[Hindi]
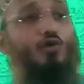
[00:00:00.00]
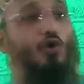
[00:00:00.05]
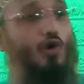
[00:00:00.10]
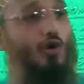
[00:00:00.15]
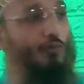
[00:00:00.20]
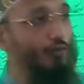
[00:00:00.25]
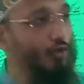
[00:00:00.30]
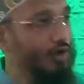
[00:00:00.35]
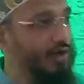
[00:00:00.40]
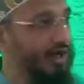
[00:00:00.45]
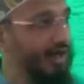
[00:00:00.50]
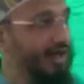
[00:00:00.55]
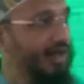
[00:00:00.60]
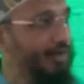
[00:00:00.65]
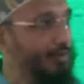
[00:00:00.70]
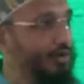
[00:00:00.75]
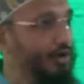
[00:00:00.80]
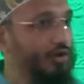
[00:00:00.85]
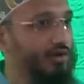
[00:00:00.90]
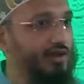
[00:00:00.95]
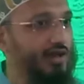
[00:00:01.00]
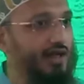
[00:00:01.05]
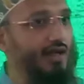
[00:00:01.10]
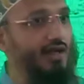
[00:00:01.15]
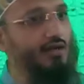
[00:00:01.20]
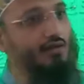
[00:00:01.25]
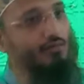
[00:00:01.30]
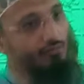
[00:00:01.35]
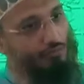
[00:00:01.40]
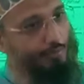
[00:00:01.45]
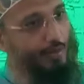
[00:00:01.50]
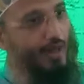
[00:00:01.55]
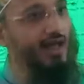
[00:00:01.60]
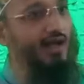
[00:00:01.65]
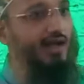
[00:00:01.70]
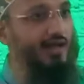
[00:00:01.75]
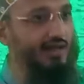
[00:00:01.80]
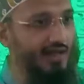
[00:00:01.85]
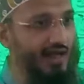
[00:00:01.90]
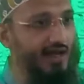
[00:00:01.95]
और वो खड़े भी होते हैं
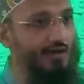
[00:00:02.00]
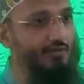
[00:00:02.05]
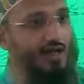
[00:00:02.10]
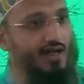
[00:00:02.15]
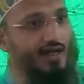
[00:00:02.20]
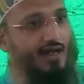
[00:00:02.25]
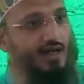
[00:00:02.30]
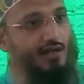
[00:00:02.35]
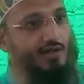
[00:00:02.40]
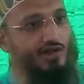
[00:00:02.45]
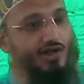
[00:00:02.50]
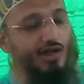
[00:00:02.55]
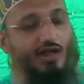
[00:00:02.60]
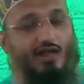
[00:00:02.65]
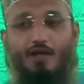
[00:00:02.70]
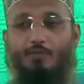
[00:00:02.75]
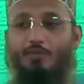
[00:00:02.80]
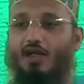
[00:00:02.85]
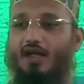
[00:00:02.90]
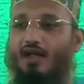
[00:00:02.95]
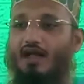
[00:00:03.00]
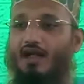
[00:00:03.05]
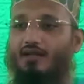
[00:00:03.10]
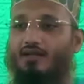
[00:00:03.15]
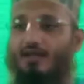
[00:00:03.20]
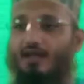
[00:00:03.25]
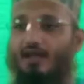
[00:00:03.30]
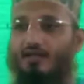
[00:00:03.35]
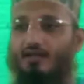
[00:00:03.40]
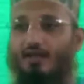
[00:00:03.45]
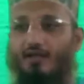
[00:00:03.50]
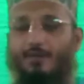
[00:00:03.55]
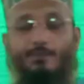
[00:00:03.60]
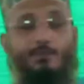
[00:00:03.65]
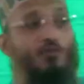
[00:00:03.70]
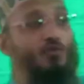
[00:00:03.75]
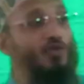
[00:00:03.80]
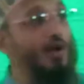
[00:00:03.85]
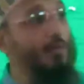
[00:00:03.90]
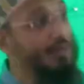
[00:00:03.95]
पहरे देने वाले चक्कर भी लगाते रहते
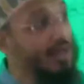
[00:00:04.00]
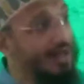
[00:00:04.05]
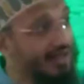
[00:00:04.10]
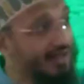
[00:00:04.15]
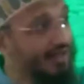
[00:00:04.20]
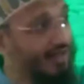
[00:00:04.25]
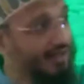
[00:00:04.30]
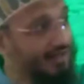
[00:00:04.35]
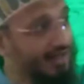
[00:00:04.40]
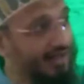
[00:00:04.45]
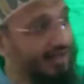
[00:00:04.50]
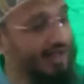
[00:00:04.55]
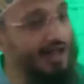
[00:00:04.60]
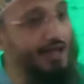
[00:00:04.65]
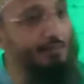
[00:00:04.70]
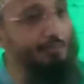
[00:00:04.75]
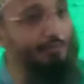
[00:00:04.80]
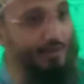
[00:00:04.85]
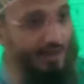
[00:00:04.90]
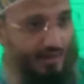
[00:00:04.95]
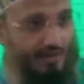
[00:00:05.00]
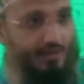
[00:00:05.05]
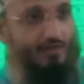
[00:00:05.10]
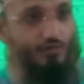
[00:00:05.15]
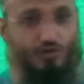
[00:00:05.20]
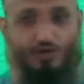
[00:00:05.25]
हैं मेरे घर के करीब भी